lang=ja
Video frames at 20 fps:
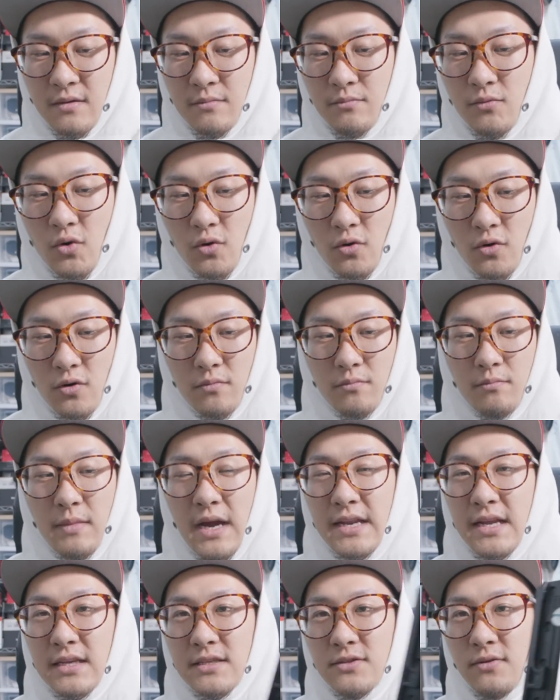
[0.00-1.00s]
もう
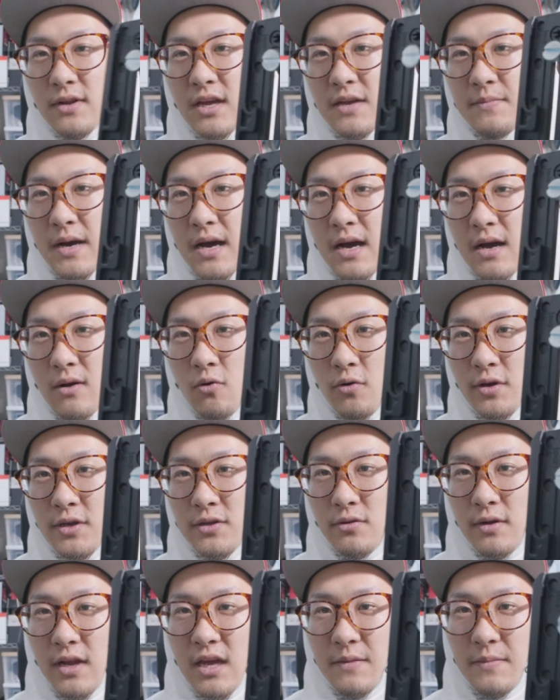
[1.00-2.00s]
マイナスドライバー、
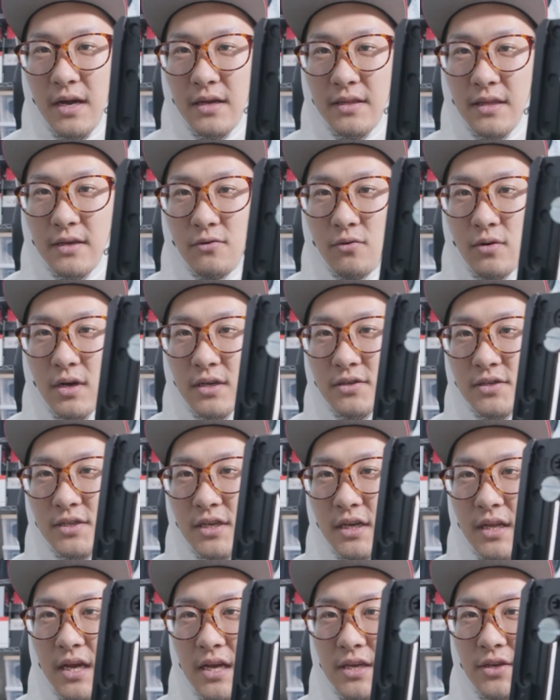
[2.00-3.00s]
コインドライバーで動かすし
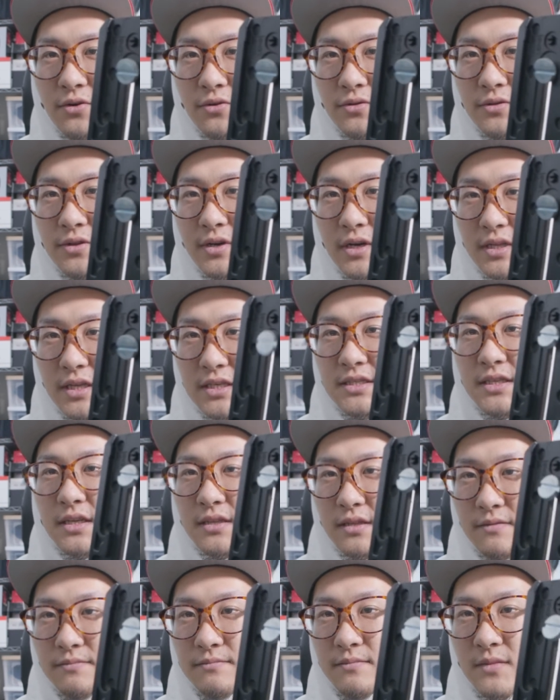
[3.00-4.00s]
かないよっていう形に
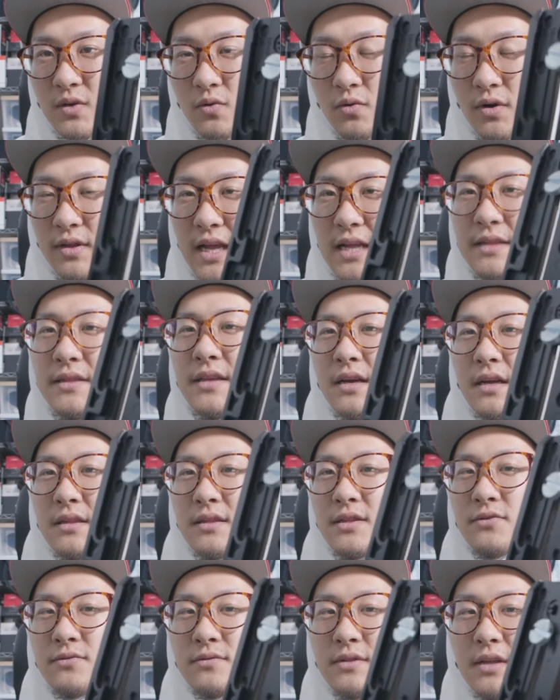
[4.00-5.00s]
なってる。これなんでかっ
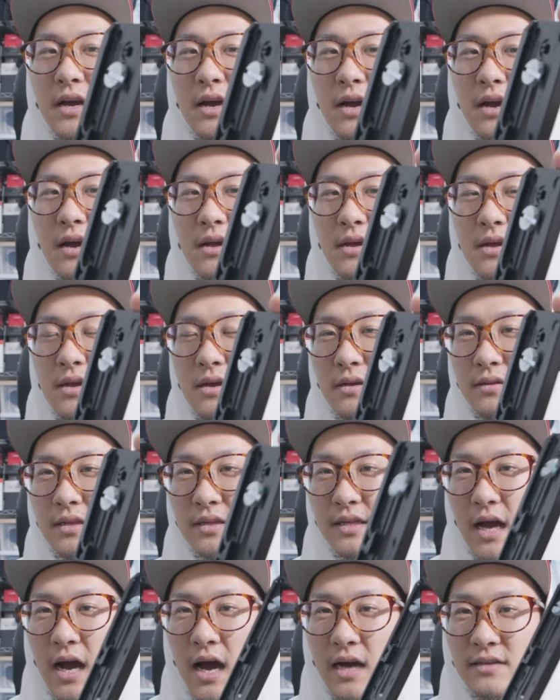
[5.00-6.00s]
て言ったら、
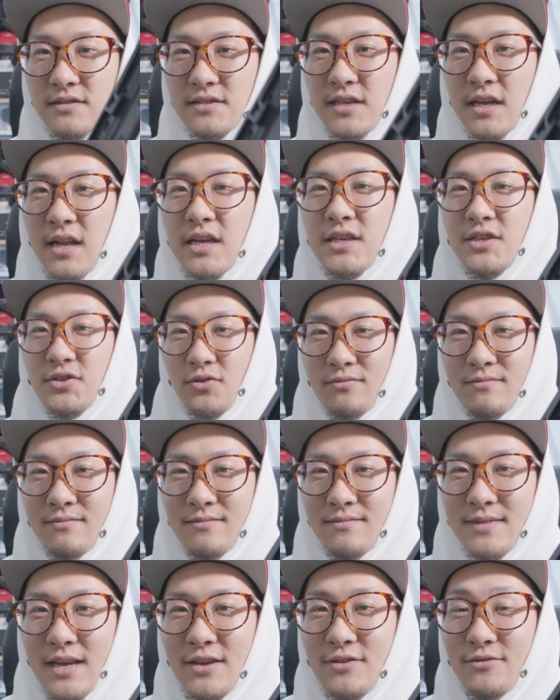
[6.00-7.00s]
だって外さないでしょっ
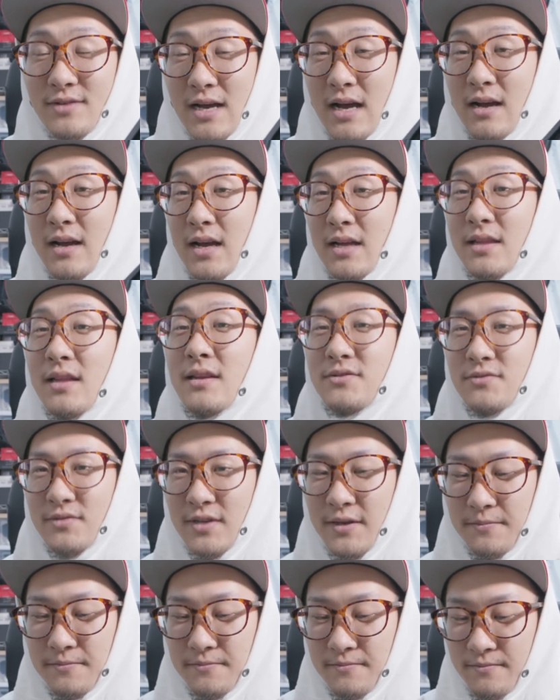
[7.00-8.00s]
ていう考え方なんですよ
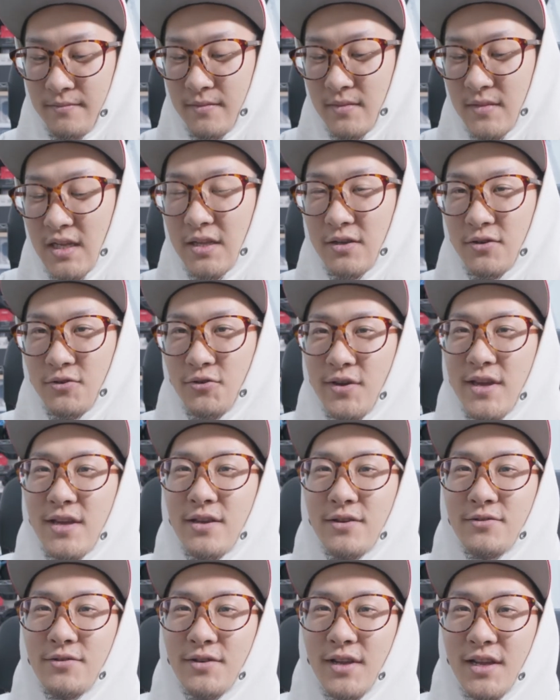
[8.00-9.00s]
ね。だって
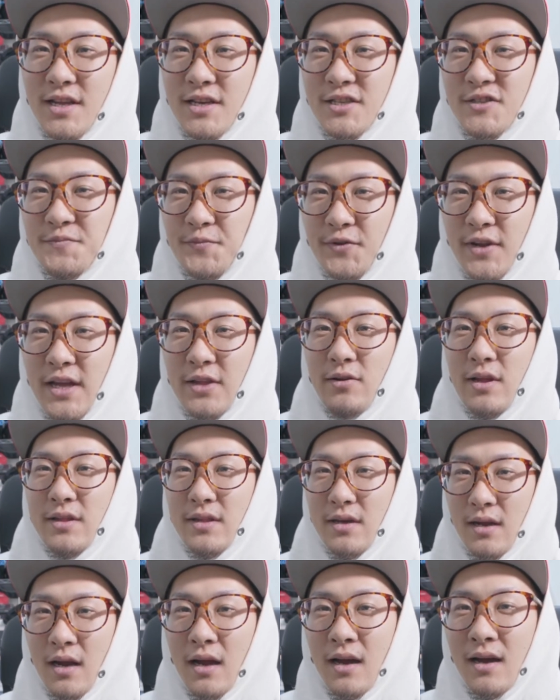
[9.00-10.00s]
クイックリリースプレートなんだか
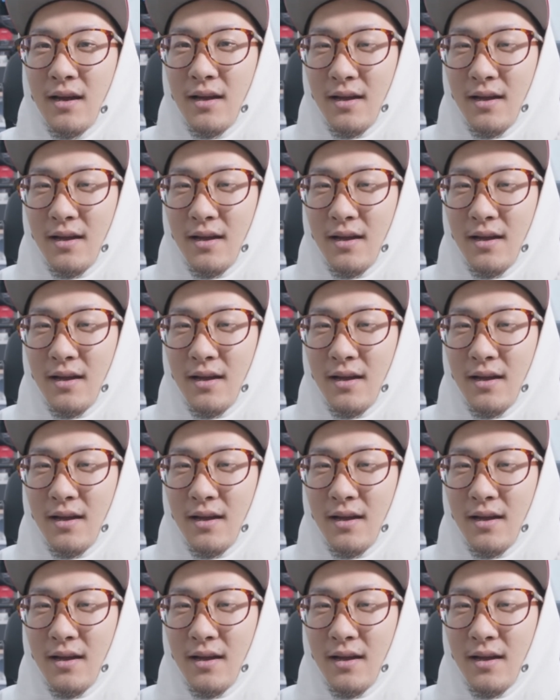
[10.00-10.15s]
ら、